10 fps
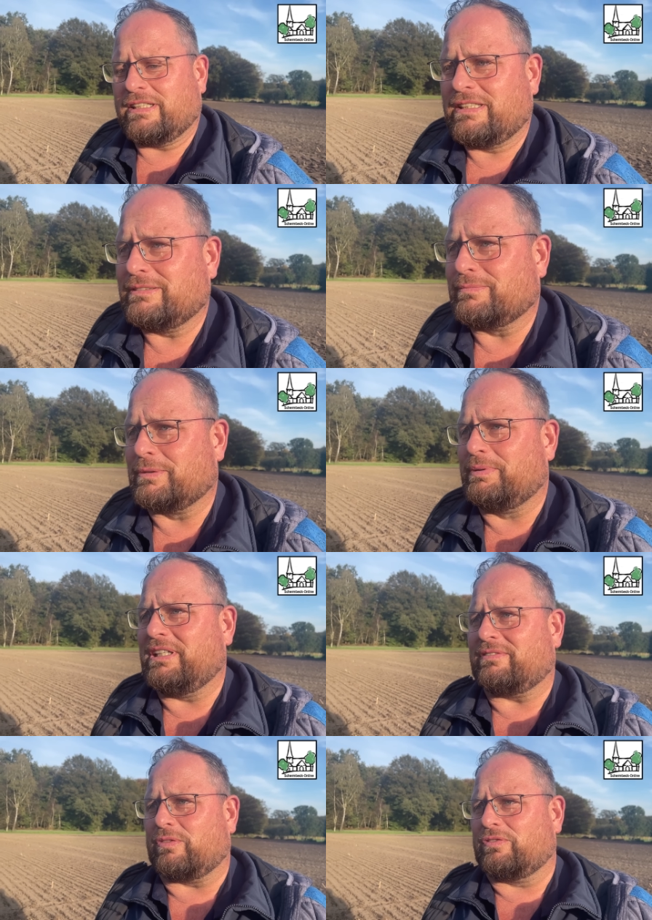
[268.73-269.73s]
hier in diesem
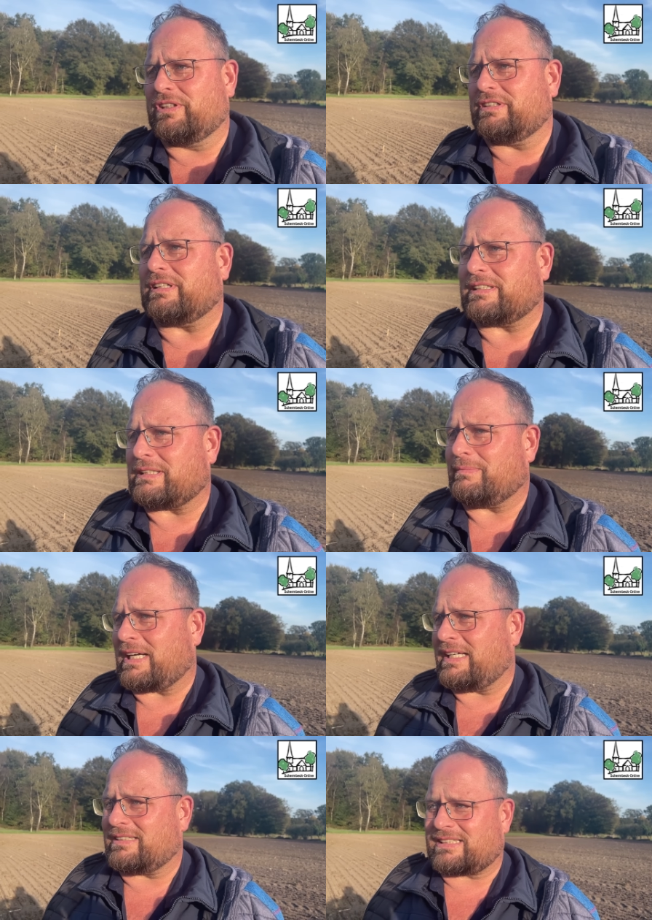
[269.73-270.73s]
Gebiet, wo wir, ich sag
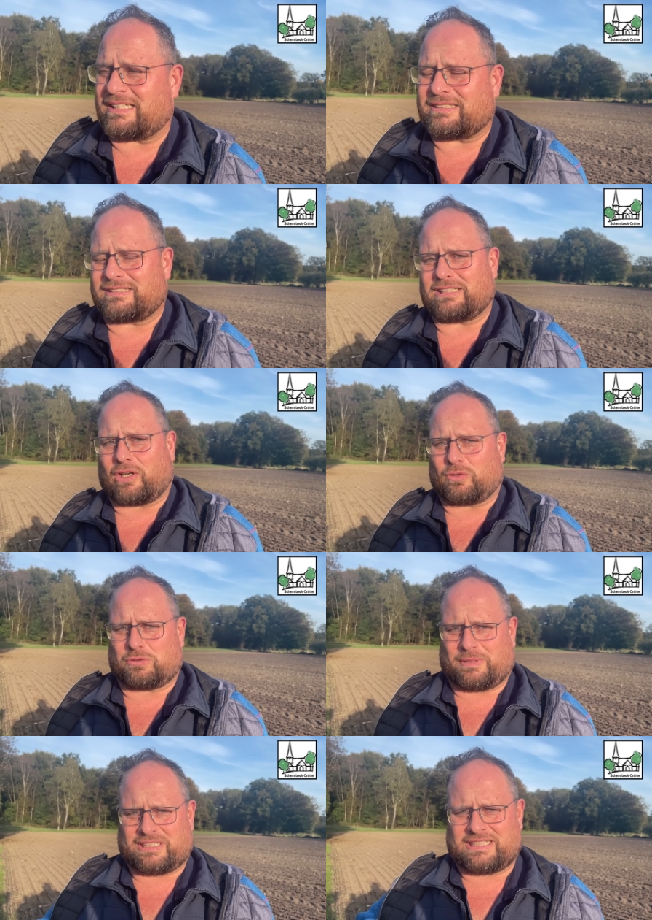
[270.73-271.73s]
mal, eine Seite ist die
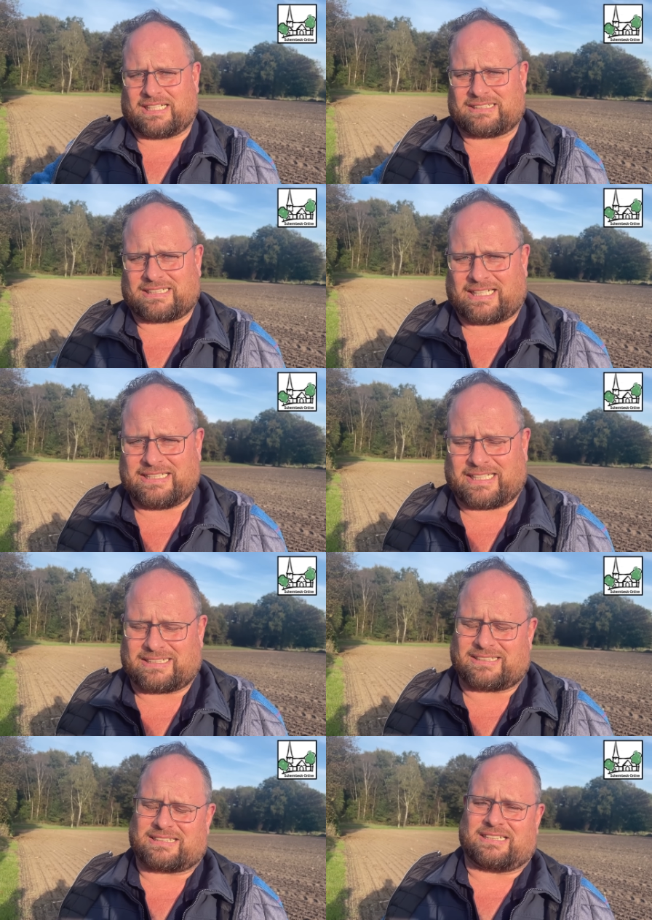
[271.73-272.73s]
Autobahn, die A3,
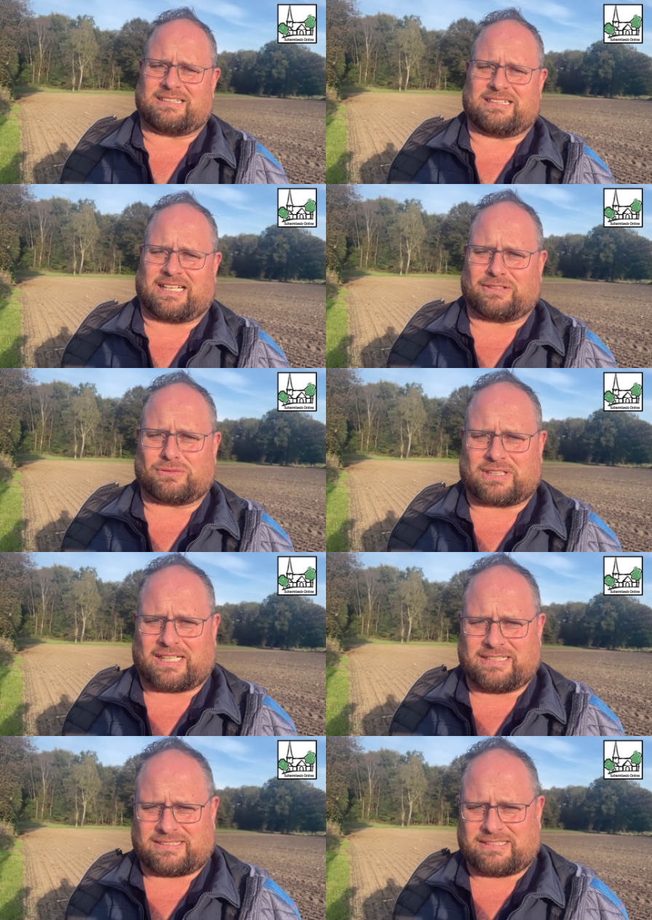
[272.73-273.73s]
andere Seite die
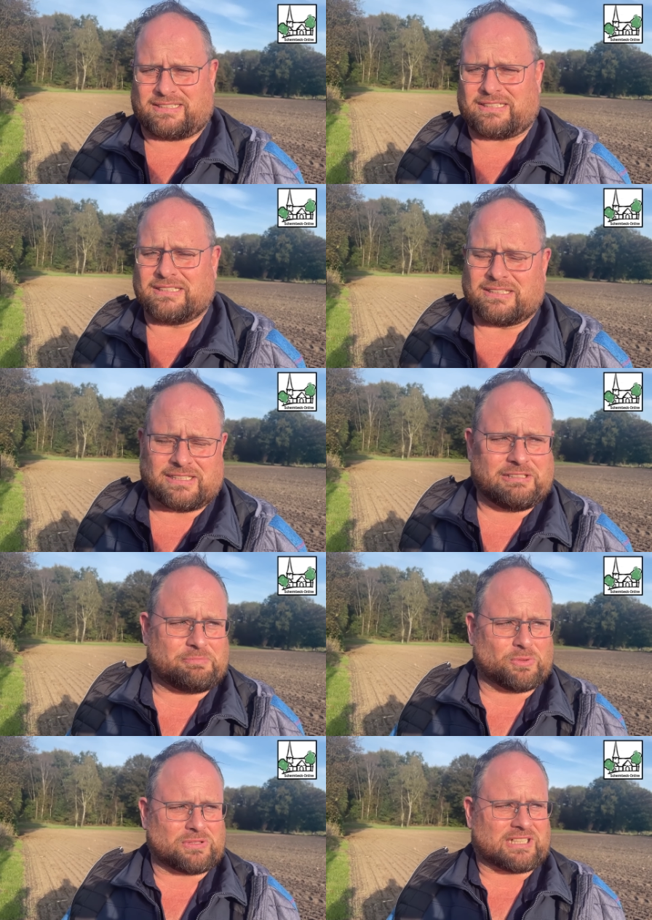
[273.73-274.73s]
31,
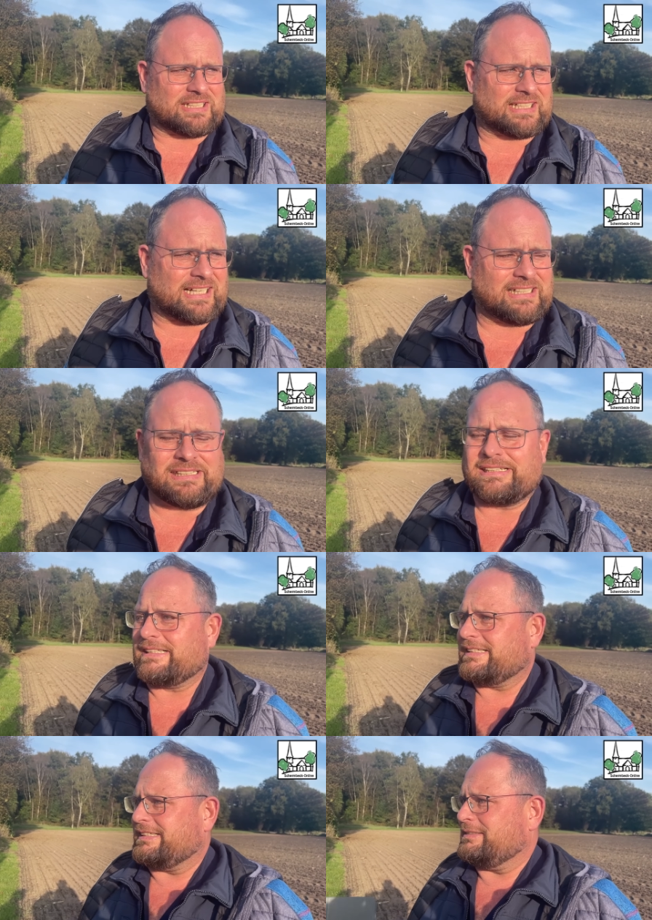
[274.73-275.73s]
Lippung-Kanal,
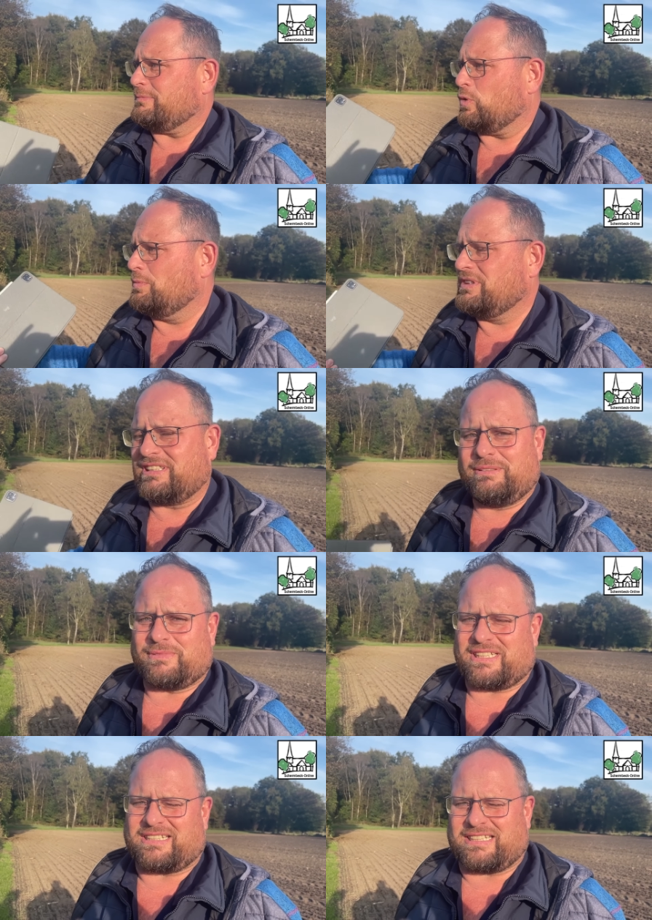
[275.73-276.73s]
ähm, oben die
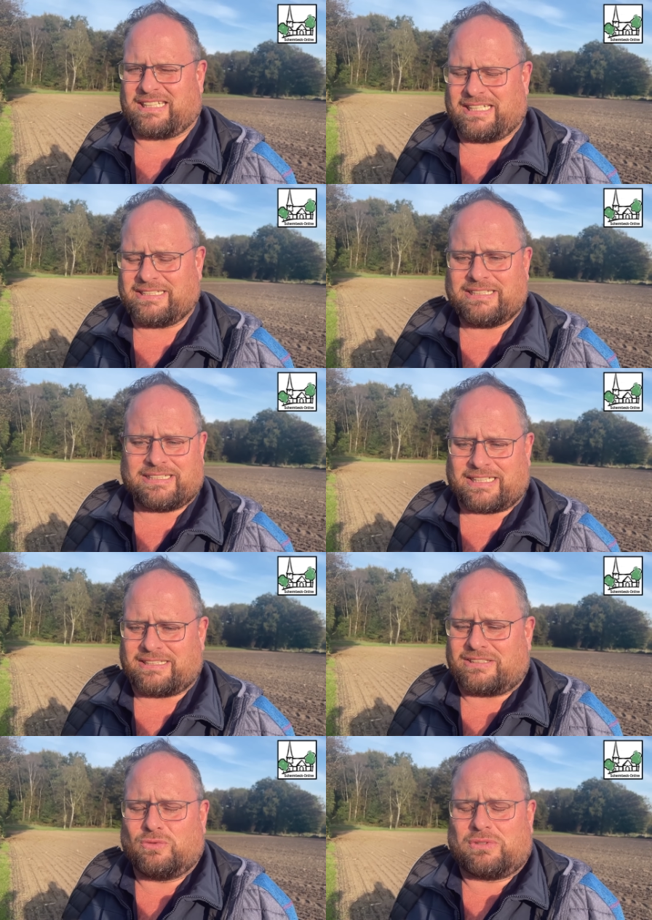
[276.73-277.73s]
67N. Das
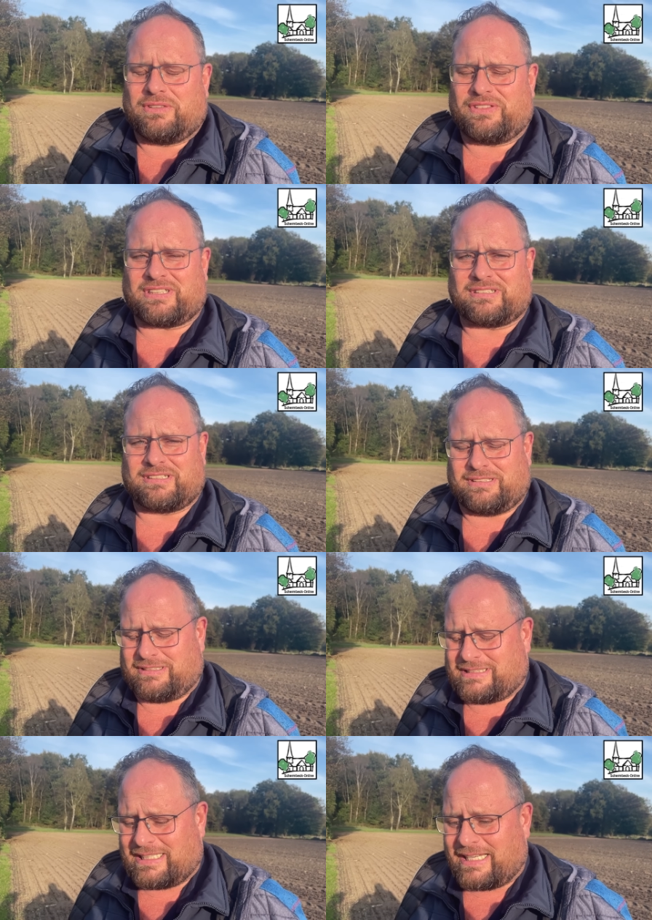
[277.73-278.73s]
ist nun ein gewisses
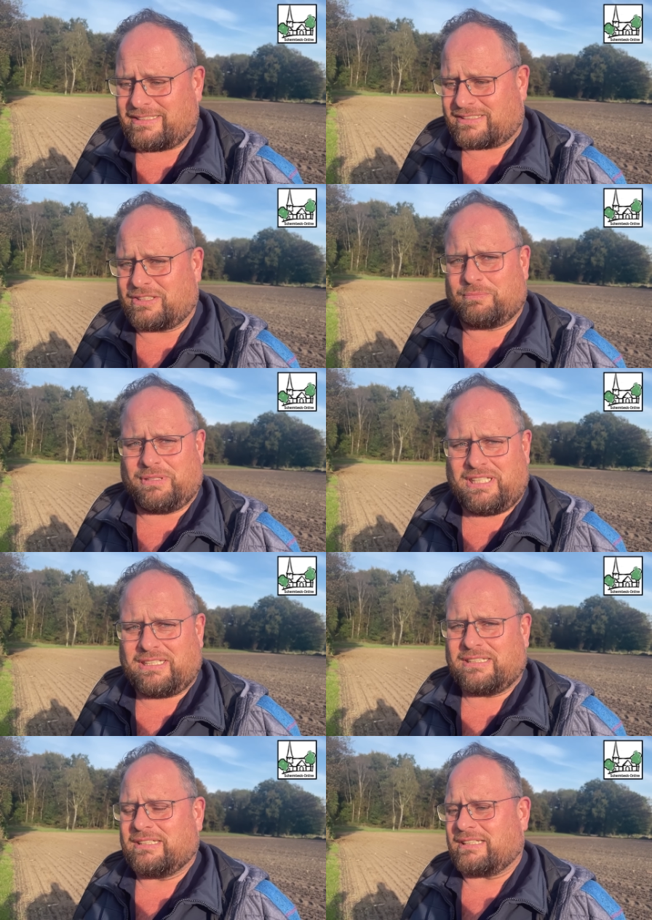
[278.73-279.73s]
kleines
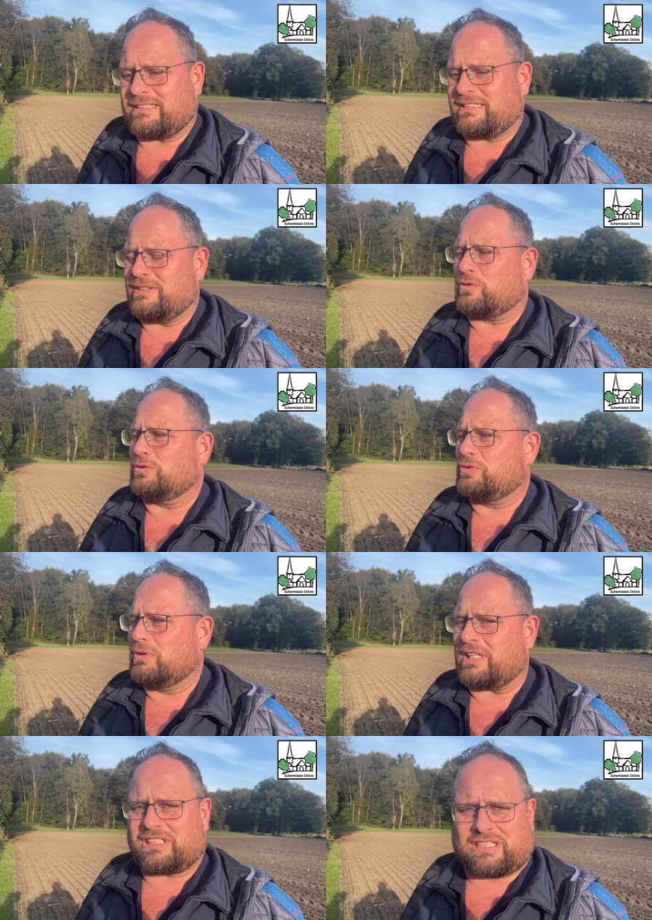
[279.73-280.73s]
Gebiet, das ist eine
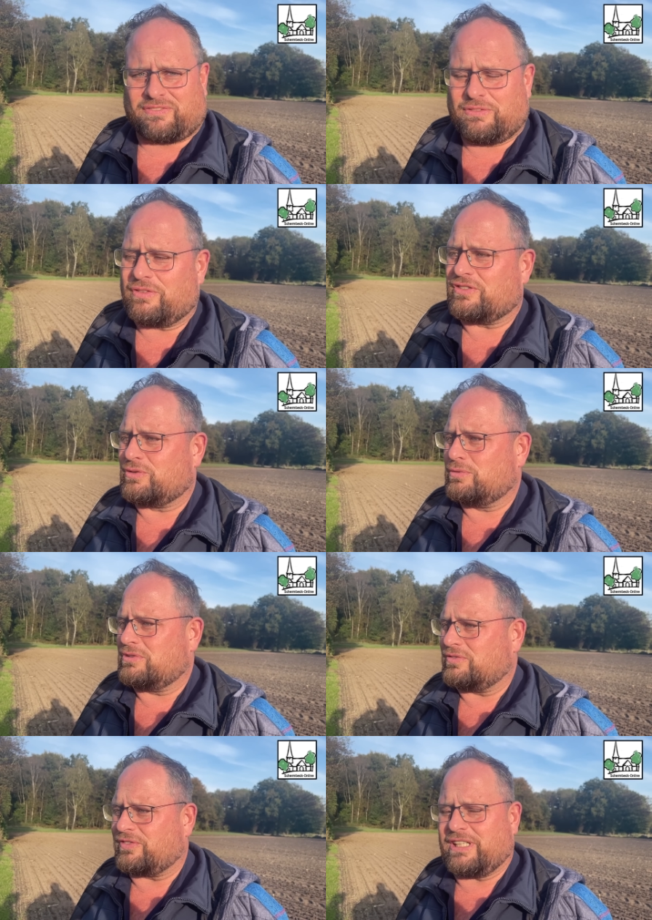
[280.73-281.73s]
Kulturlandschaft, die wir versuchen zu